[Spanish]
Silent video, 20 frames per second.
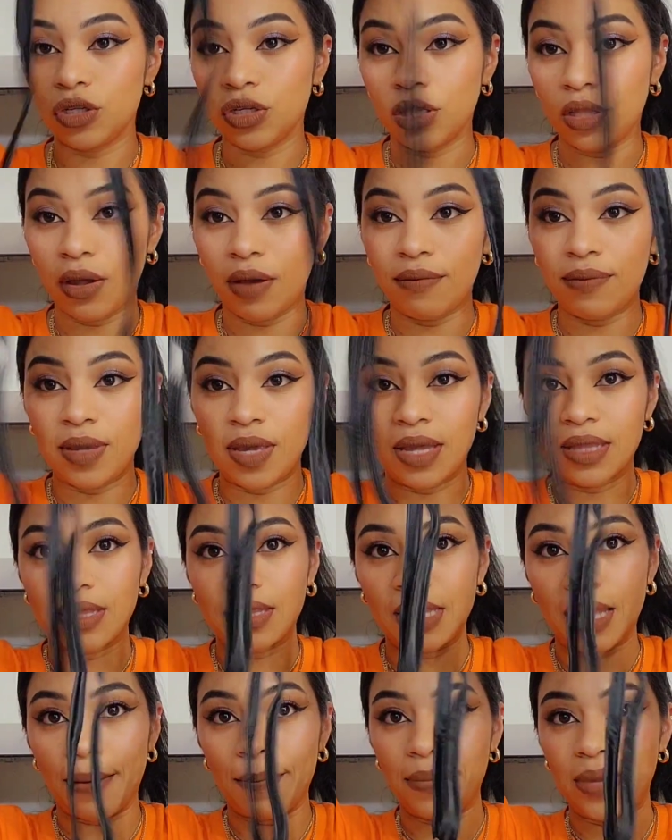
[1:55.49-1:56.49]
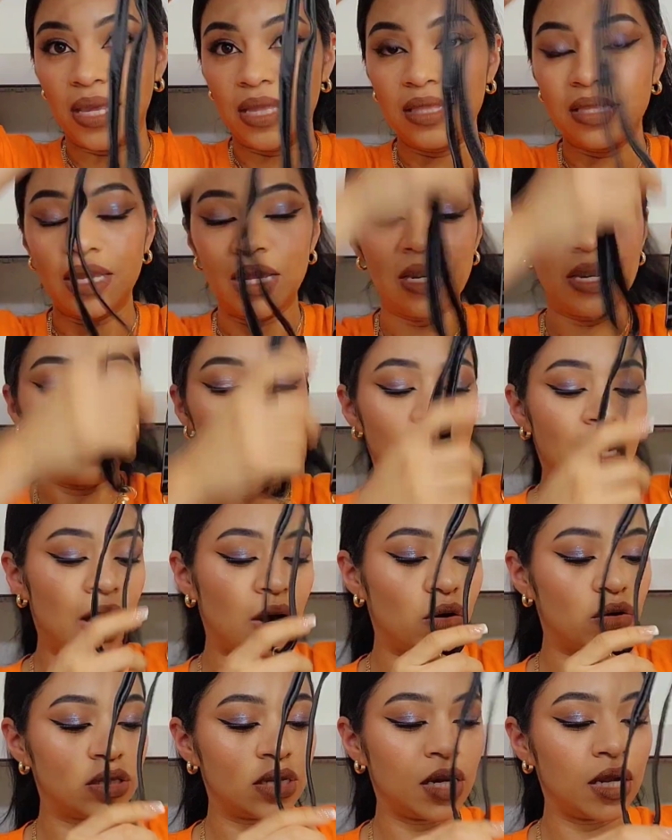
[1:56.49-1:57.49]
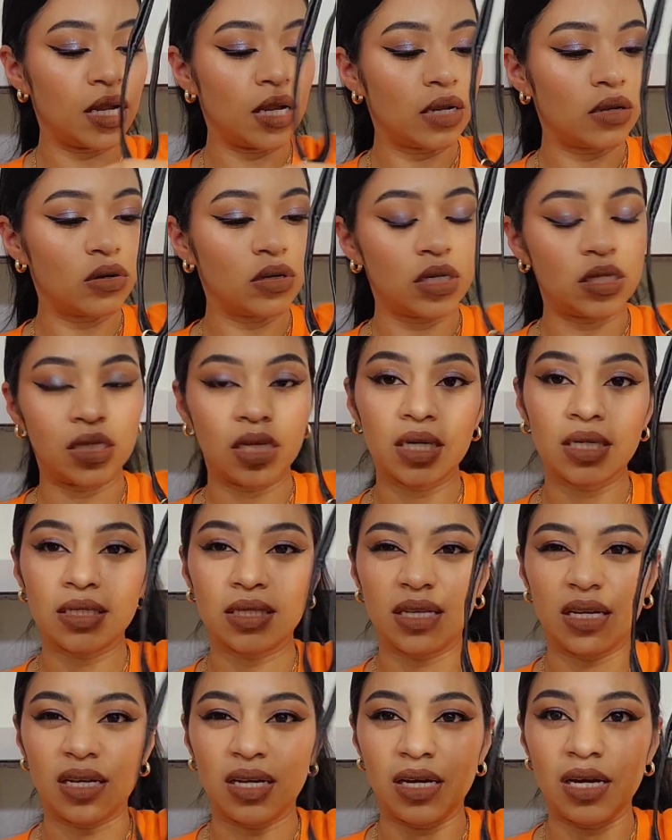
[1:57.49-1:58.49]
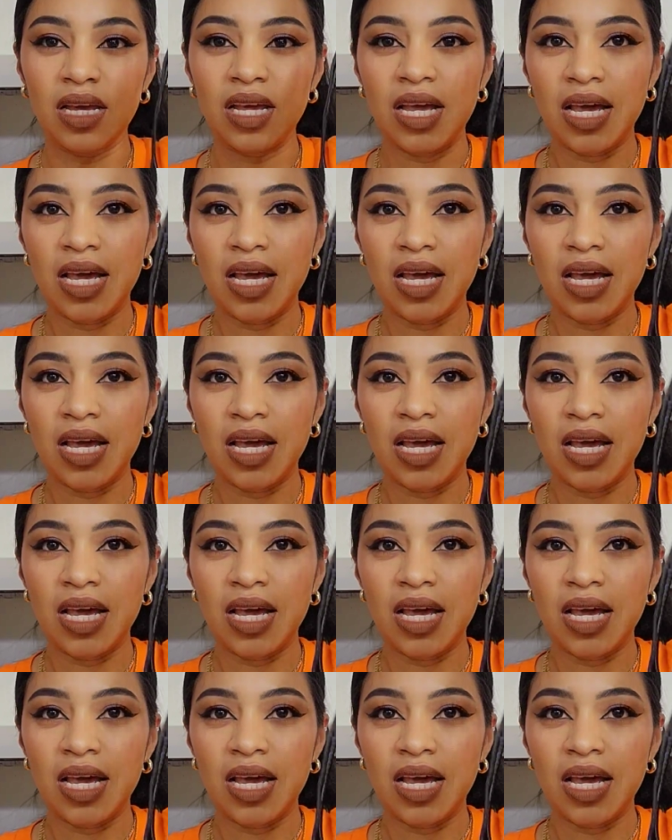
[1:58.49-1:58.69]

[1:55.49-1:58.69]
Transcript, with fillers: todavía también tiene la otra corrita que se